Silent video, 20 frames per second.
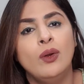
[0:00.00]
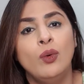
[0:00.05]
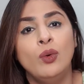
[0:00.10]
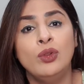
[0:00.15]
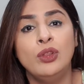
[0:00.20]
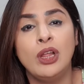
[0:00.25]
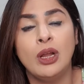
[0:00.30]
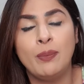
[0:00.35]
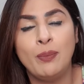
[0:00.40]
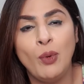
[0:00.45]

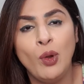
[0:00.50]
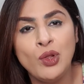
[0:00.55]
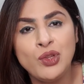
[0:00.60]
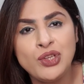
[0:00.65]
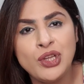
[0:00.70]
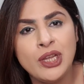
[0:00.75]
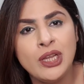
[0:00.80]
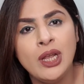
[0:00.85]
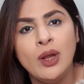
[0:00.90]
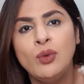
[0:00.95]
उन तक
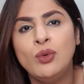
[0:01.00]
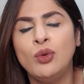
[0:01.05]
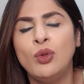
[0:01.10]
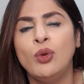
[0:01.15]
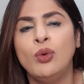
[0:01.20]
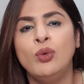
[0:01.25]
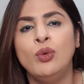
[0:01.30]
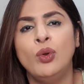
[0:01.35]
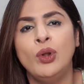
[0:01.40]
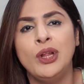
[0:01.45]
पहुँचे या
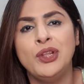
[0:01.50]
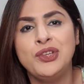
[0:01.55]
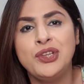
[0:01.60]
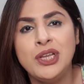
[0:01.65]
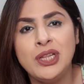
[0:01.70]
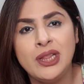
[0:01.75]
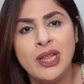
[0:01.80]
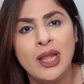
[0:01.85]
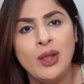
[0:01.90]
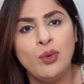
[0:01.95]
उनको उन्होंने
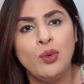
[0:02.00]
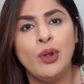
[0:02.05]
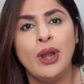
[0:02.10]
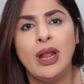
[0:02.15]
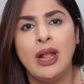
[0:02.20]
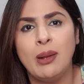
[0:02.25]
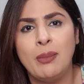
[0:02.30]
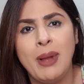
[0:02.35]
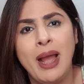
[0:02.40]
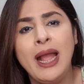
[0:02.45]
जीते
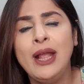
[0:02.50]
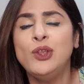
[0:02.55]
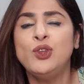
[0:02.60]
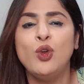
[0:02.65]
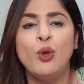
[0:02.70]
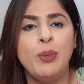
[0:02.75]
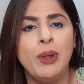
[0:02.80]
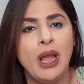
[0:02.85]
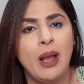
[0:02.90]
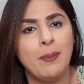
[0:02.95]
उन्होंने कमाए
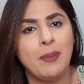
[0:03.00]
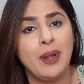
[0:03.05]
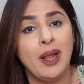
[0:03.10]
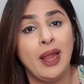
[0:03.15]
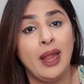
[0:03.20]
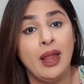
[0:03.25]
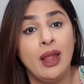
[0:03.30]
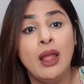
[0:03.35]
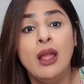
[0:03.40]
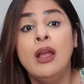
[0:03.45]
जो भी आप
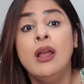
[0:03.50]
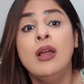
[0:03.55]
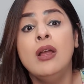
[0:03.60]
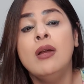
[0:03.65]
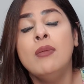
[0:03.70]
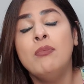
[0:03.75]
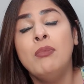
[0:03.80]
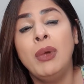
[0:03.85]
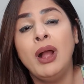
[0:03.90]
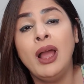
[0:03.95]
कहें
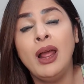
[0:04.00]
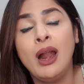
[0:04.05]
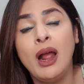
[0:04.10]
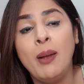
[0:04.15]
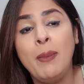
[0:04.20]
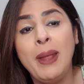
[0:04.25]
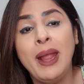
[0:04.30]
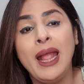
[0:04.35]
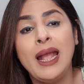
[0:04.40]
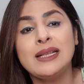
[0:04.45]
मगर
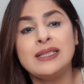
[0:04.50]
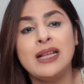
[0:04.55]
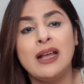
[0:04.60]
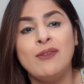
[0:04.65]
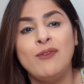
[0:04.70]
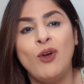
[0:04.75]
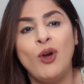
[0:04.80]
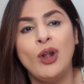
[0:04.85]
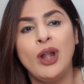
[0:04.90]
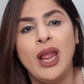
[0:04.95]
अब एक ऐसा
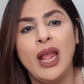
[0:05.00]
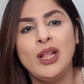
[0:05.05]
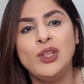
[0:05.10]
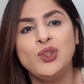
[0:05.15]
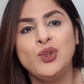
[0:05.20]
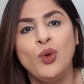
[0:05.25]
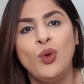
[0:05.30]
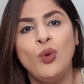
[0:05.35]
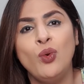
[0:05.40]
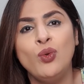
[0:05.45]
अवार्ड है
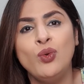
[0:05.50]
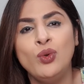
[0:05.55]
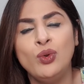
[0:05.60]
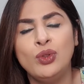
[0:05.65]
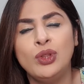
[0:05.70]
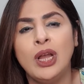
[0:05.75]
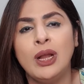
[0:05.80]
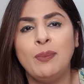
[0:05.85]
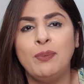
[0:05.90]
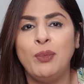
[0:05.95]
जो उन
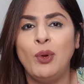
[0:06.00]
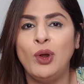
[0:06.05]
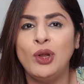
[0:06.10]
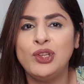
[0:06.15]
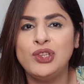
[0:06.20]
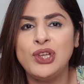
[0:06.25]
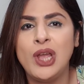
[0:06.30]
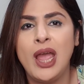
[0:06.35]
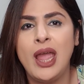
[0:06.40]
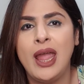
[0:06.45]
तक
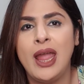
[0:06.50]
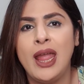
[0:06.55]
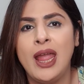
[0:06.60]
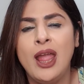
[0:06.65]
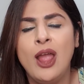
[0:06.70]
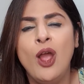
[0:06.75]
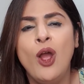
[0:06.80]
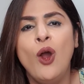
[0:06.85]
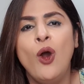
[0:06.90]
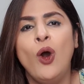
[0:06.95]
पहुँचा
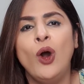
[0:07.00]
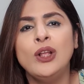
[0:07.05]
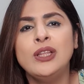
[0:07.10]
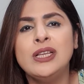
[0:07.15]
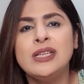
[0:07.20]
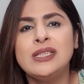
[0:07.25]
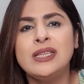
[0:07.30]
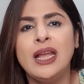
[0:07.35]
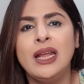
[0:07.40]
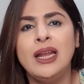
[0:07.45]
है और
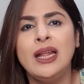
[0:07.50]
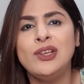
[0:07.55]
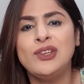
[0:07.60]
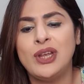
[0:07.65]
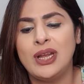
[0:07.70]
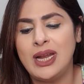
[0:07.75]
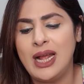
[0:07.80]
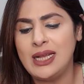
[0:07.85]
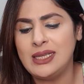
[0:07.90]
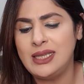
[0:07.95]
जिसके लिए
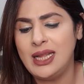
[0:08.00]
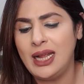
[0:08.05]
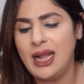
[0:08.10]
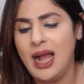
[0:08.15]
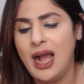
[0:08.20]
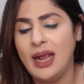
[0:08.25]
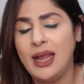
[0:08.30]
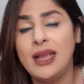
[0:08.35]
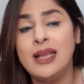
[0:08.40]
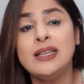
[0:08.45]
शहनाज ने
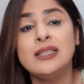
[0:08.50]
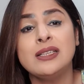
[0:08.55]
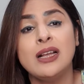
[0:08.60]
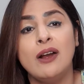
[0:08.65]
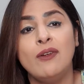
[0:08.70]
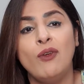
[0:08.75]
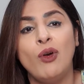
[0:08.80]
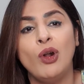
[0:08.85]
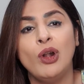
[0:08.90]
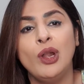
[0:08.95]
कहा कि इस
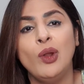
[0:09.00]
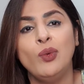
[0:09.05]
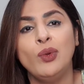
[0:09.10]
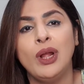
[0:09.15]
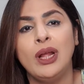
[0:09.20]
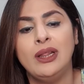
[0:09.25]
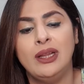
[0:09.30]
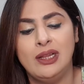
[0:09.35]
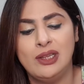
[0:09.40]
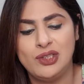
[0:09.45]
अवार्ड ने
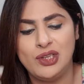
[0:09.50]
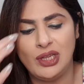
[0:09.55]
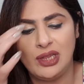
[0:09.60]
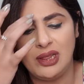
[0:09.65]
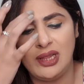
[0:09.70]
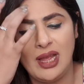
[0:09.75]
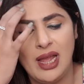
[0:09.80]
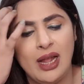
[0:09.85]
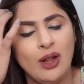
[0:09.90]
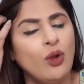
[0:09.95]
उनका दिल
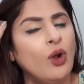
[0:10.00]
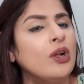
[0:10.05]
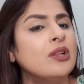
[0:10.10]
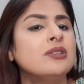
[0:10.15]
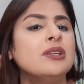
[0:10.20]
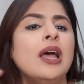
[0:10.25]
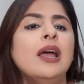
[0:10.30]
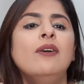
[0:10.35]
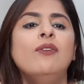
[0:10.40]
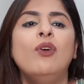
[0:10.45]
जीत लिया है कौन
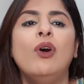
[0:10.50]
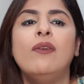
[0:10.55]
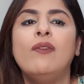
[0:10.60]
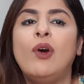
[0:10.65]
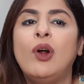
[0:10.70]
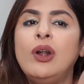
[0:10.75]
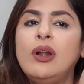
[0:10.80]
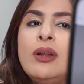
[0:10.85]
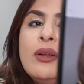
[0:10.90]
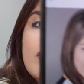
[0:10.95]
सा है वो अवार्ड